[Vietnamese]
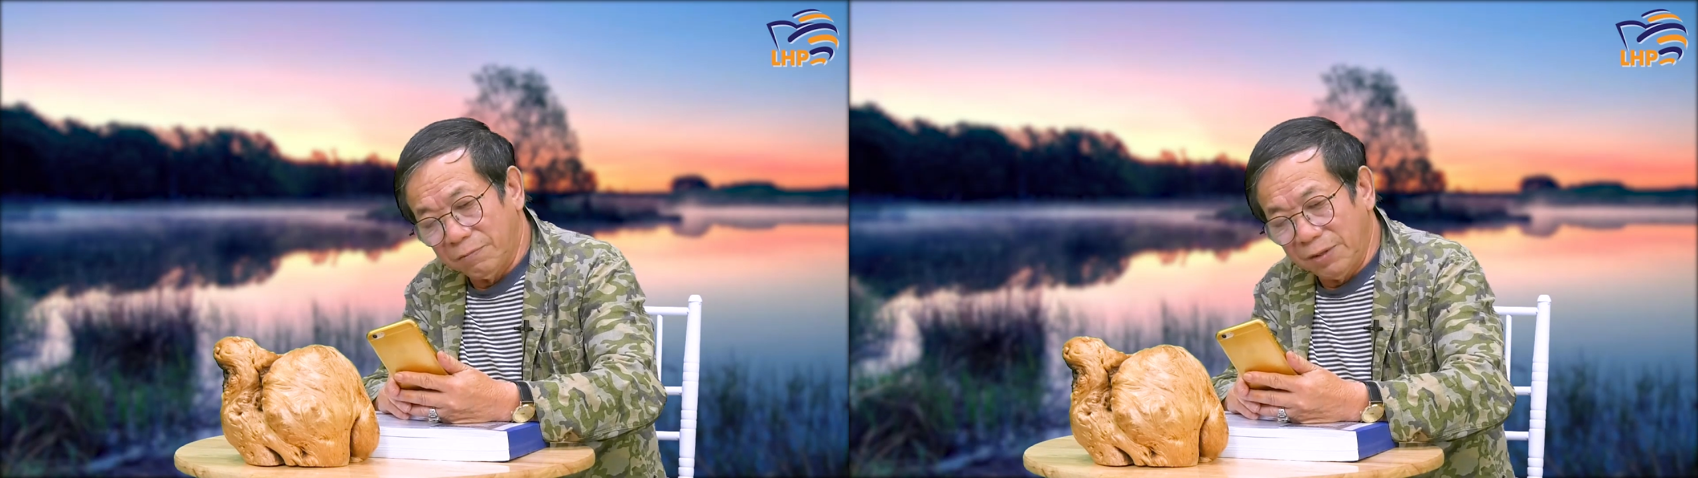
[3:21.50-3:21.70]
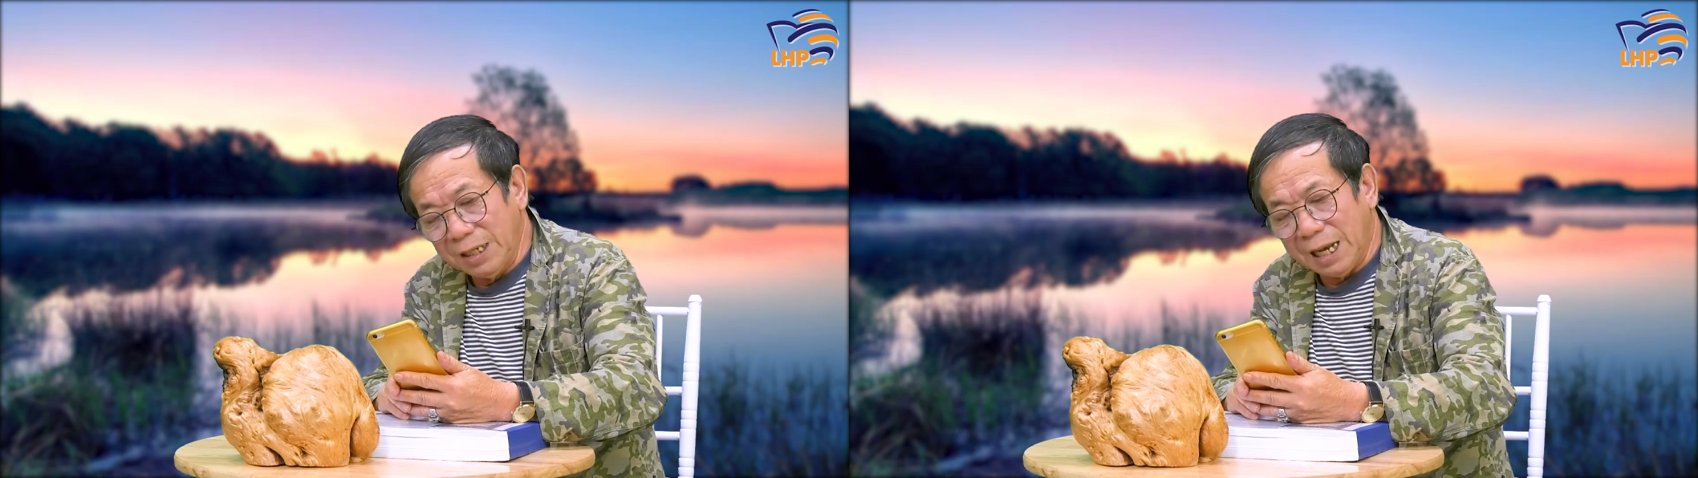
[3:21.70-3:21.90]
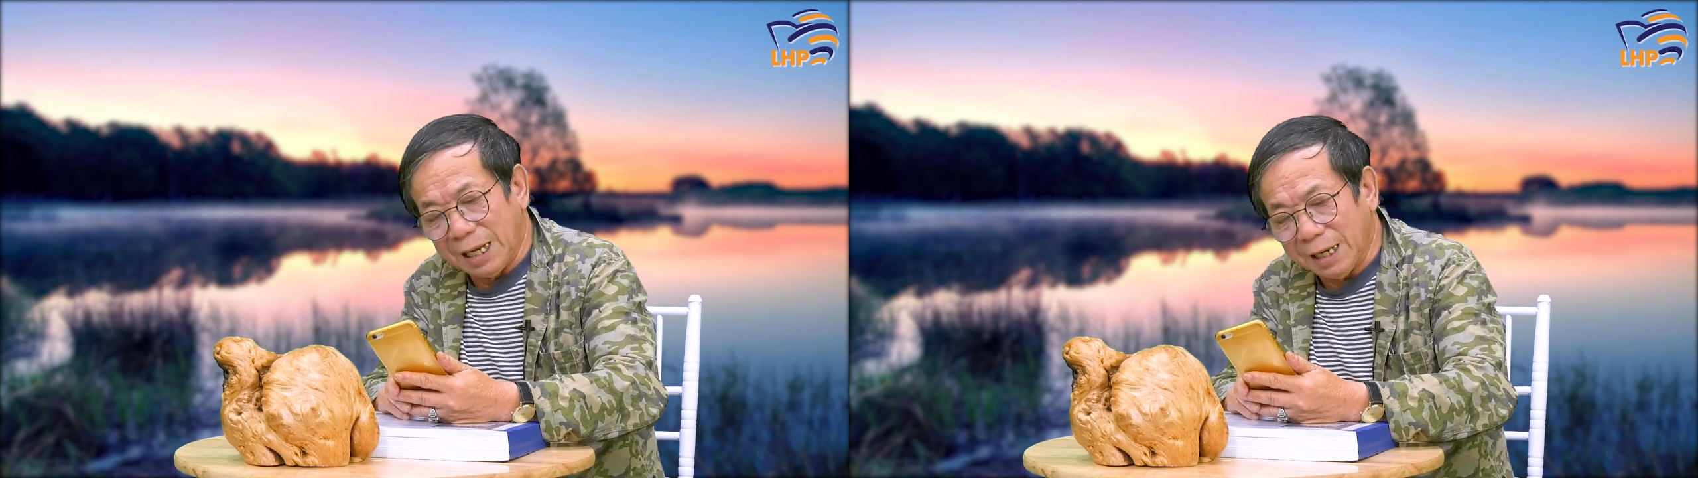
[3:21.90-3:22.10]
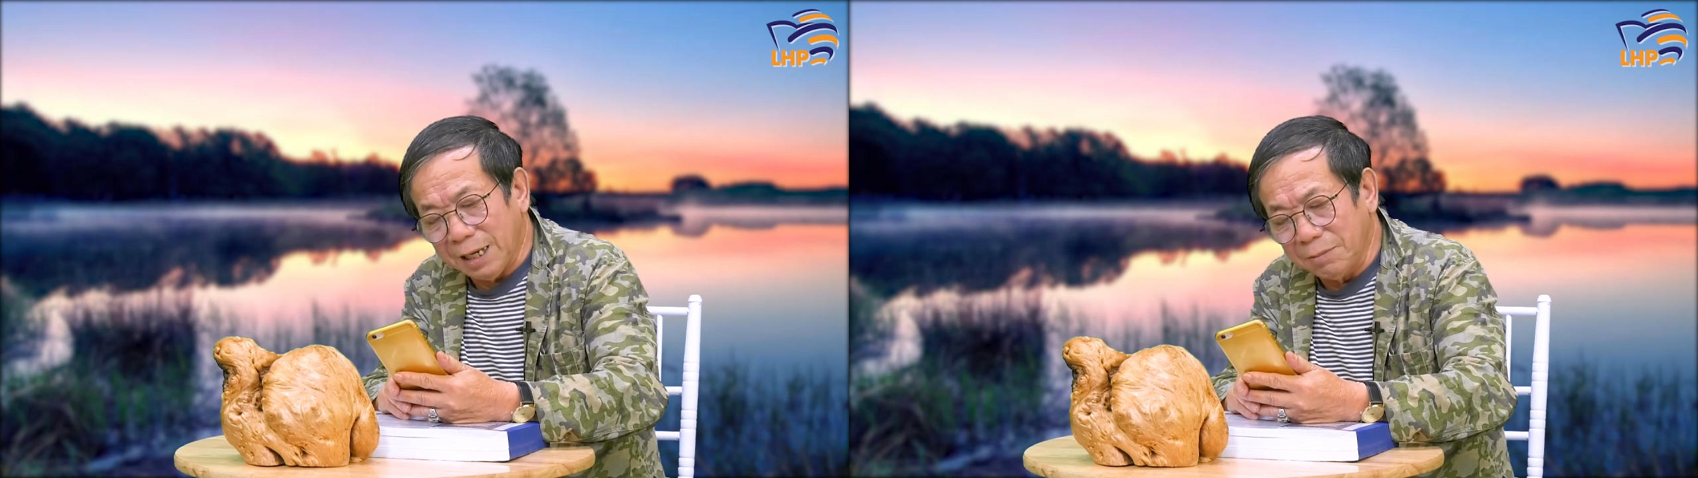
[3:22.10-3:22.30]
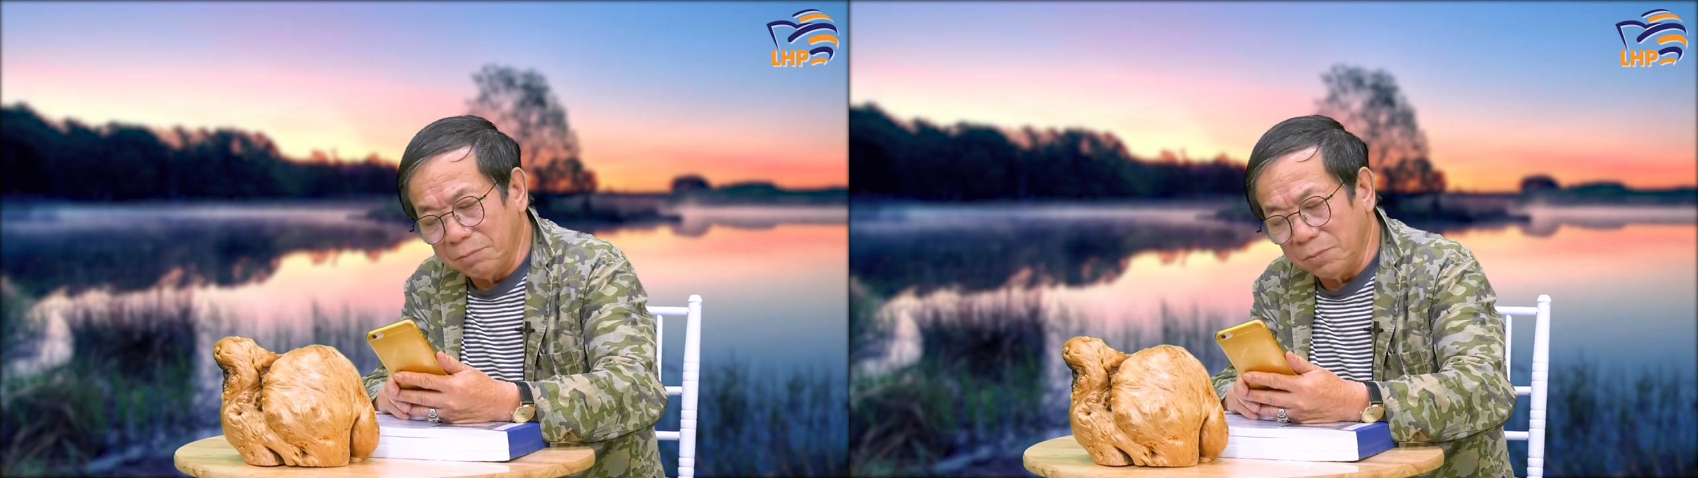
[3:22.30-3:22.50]
Vinh hả
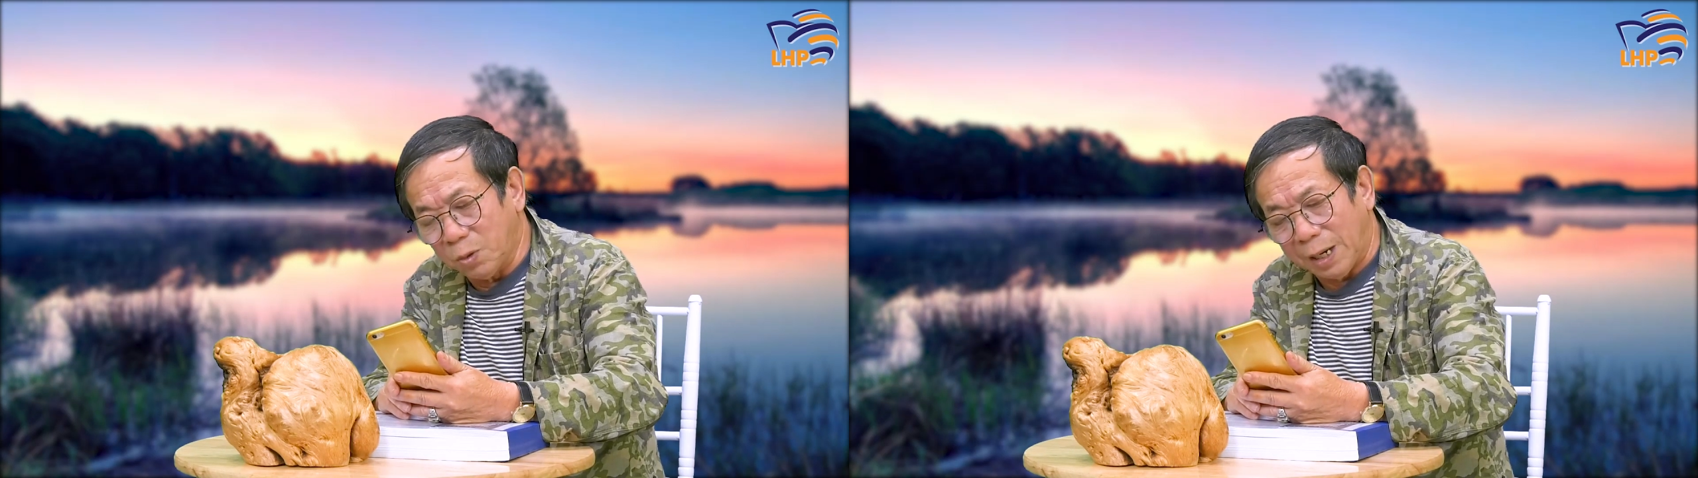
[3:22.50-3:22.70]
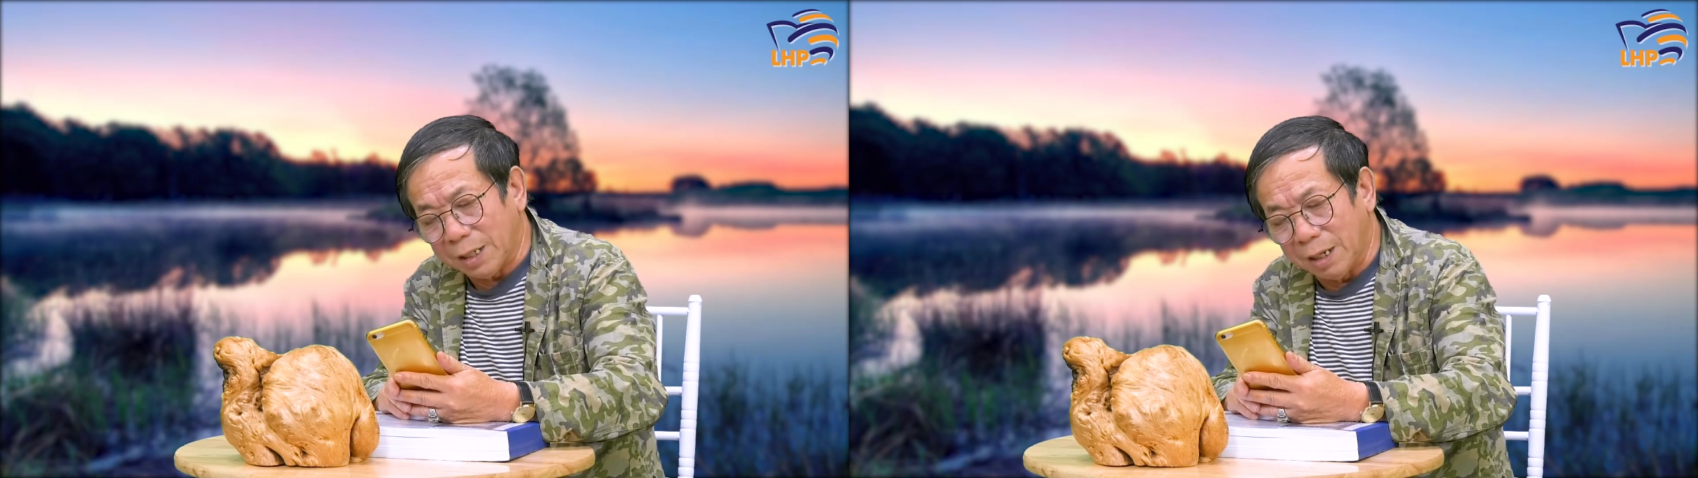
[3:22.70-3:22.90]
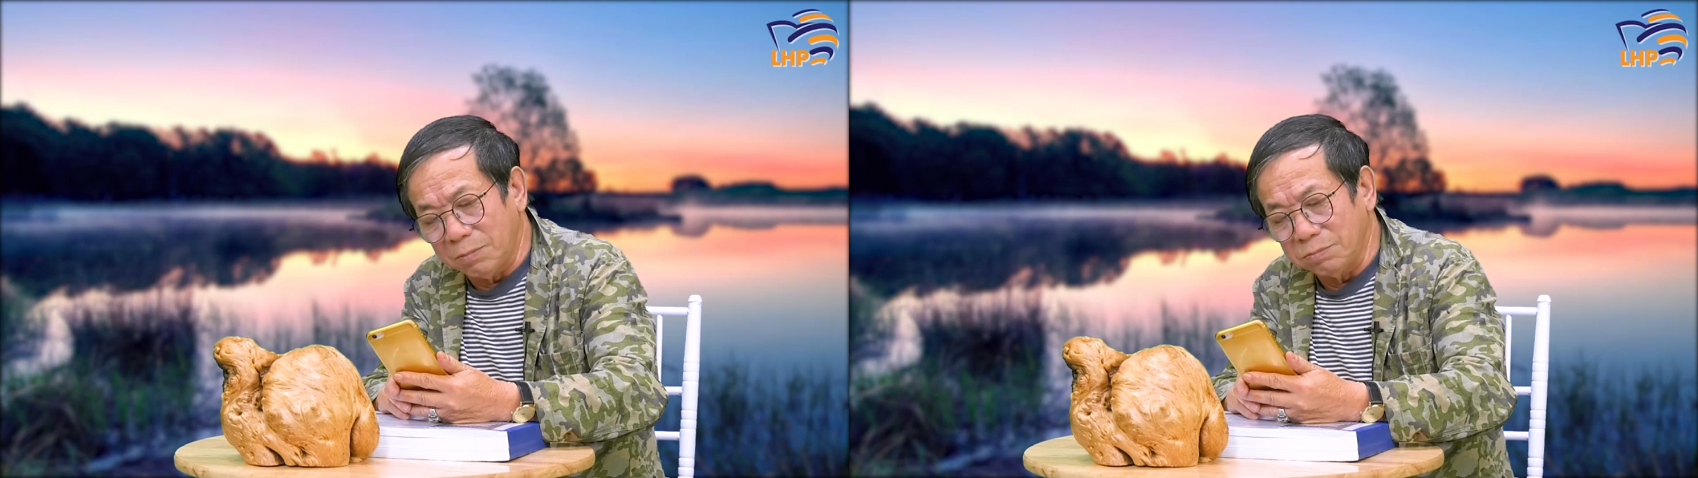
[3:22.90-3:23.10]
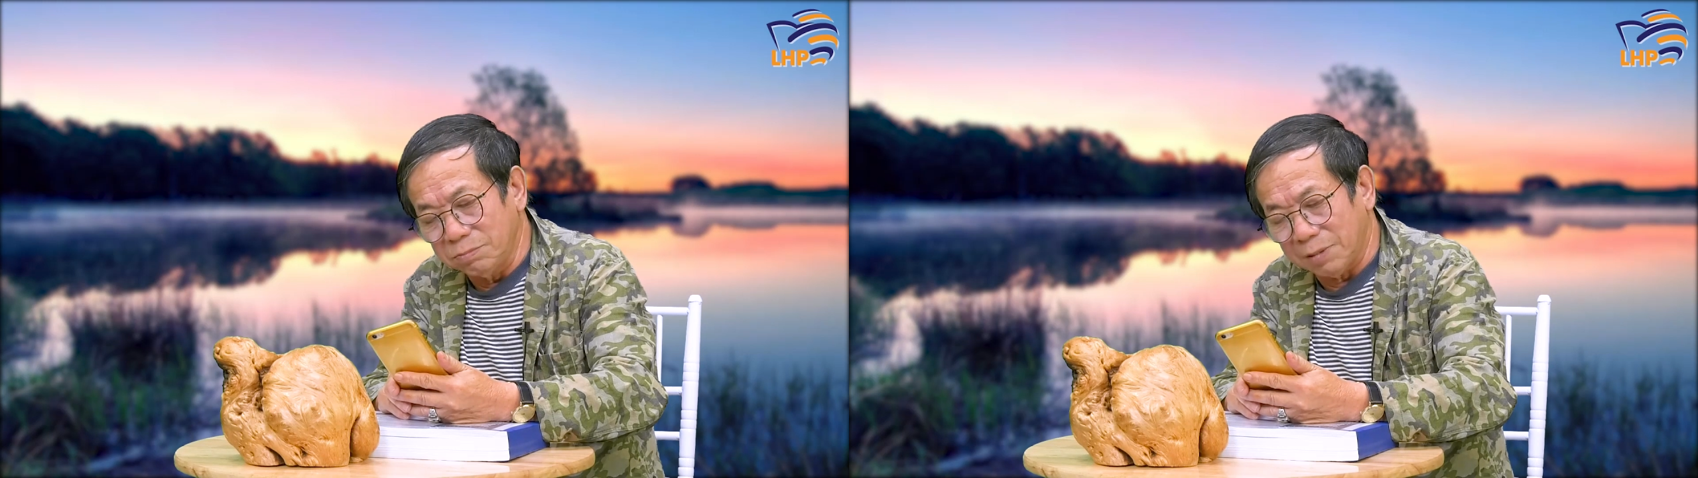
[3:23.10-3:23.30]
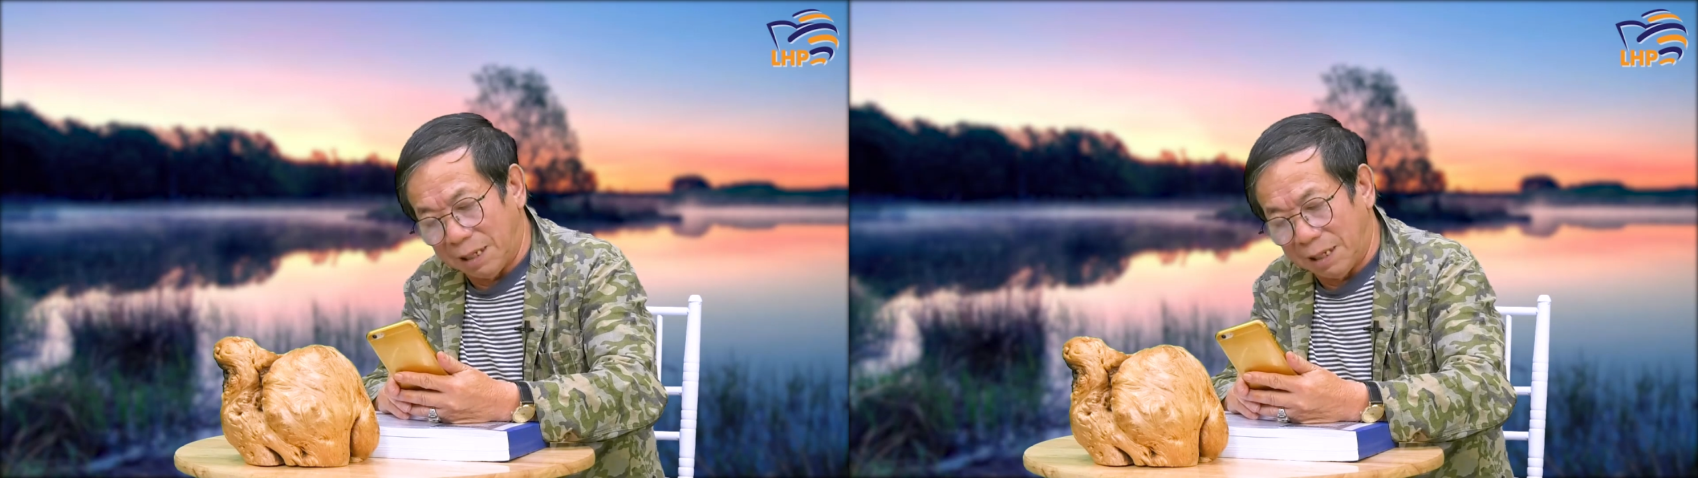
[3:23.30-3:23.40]
em, khỏe không?